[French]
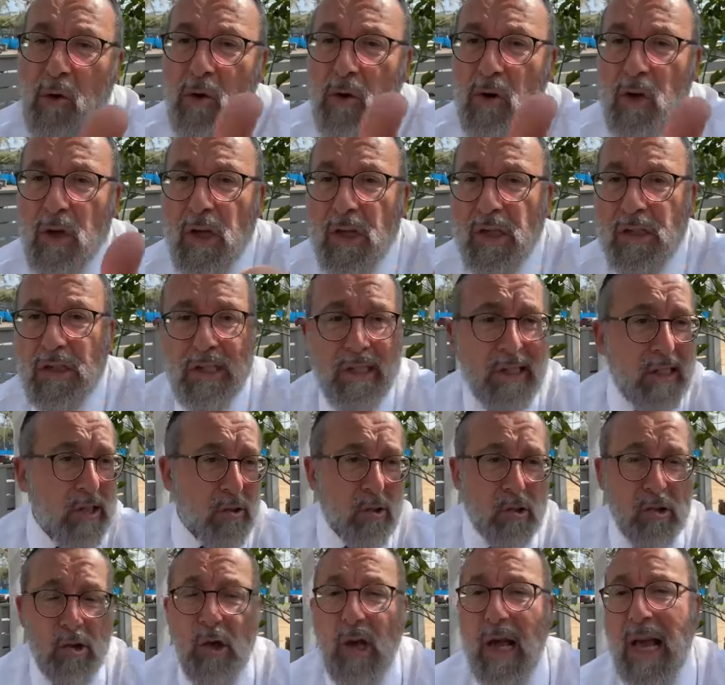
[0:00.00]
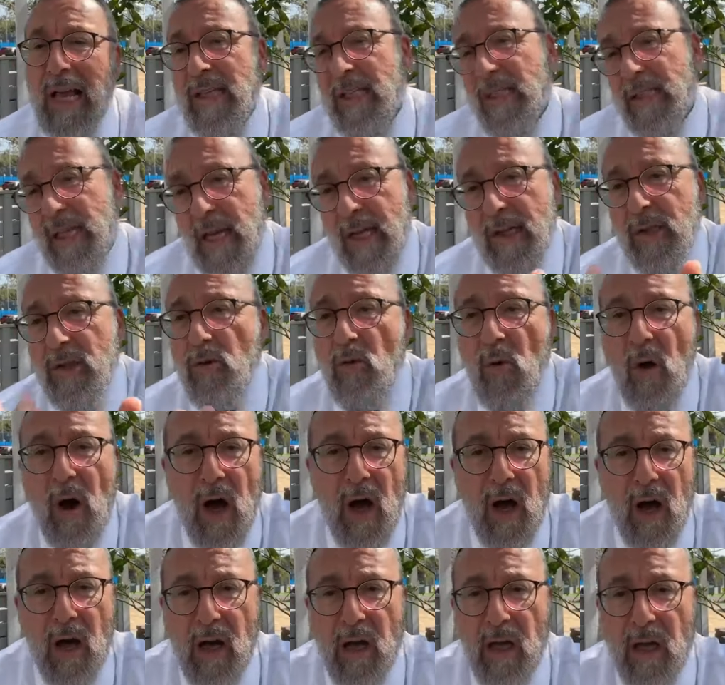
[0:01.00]
nom, c'est qu'ils se sont assis un
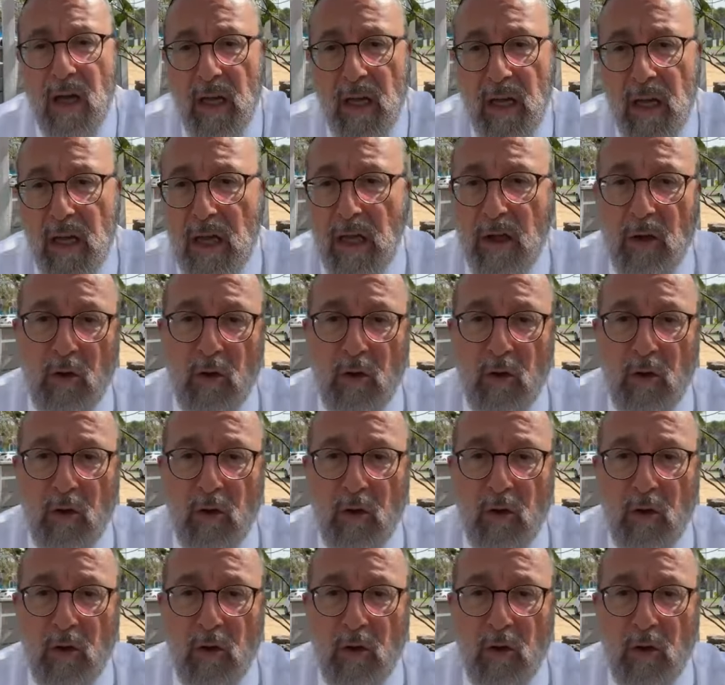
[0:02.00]
soir